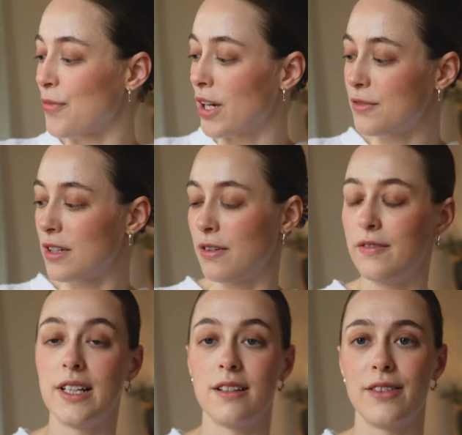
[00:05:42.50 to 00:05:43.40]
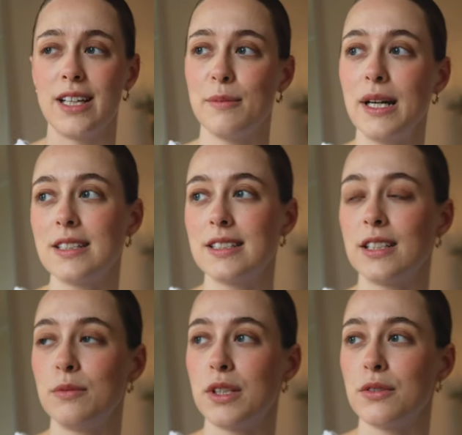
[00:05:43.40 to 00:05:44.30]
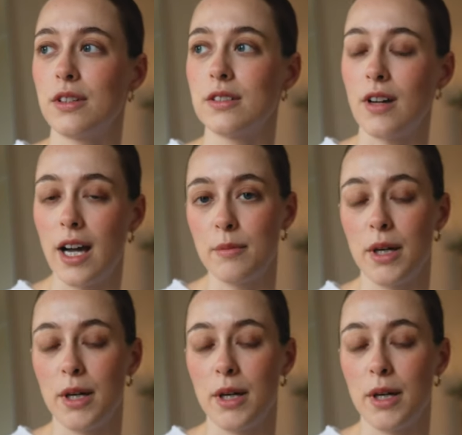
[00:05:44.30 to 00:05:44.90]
öfter verwenden, weil ich mag das nicht immer nur zu einem